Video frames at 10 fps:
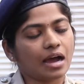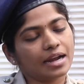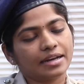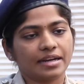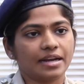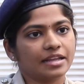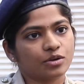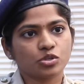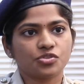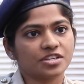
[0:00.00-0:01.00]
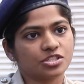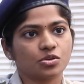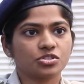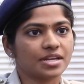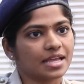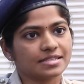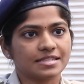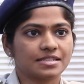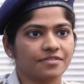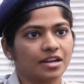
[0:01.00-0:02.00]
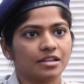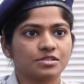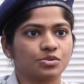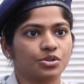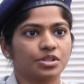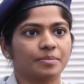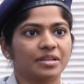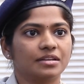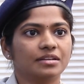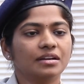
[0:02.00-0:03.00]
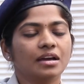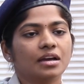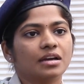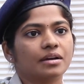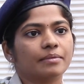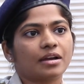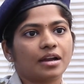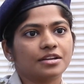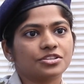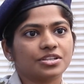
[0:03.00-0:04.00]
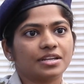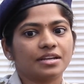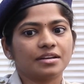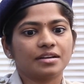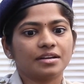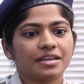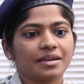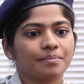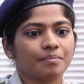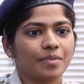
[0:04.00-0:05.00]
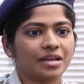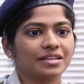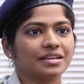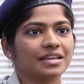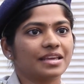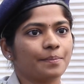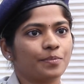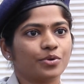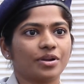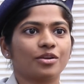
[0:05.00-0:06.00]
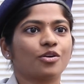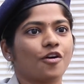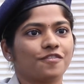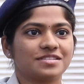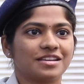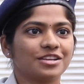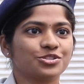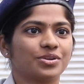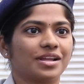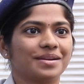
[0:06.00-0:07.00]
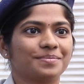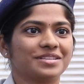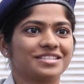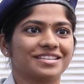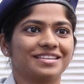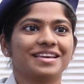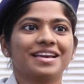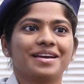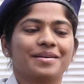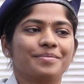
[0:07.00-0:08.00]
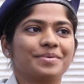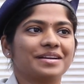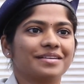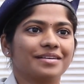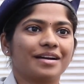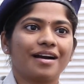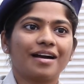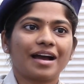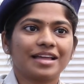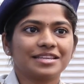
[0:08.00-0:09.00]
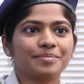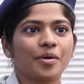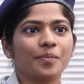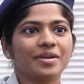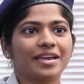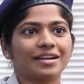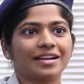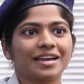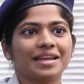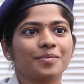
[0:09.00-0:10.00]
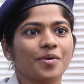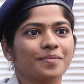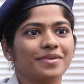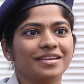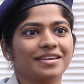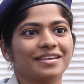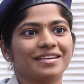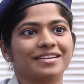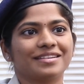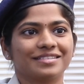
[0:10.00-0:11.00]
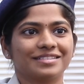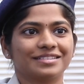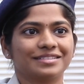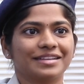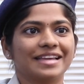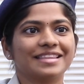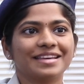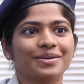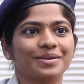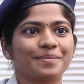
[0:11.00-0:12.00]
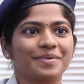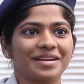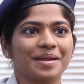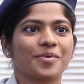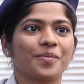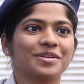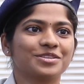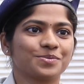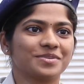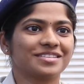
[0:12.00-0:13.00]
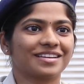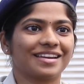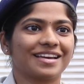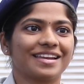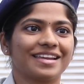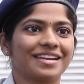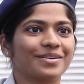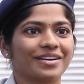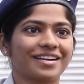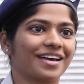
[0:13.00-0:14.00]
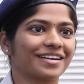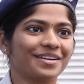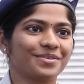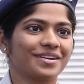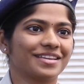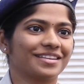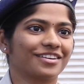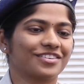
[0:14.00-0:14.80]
ఆల్టర్నేట్ డే రోజు విడిచి రోజు డయాలసిస్కి వెళ్ళాల్సి ఉంటుంది మదర్ కండిషన్ ఏంటంటే మదర్కి ఎప్పుడు నన్ను ఒక ఆఫీసర్లో చూడాలనిపించేది బట్ అది మా మమ్మీకి ఎట్లాగైనా మమ్మీ హెల్దీగా ఉన్నప్పుడే నేను మమ్మీకి చూపించగలగాలి అనే ఒక టార్గెట్ ఉండేది నాకు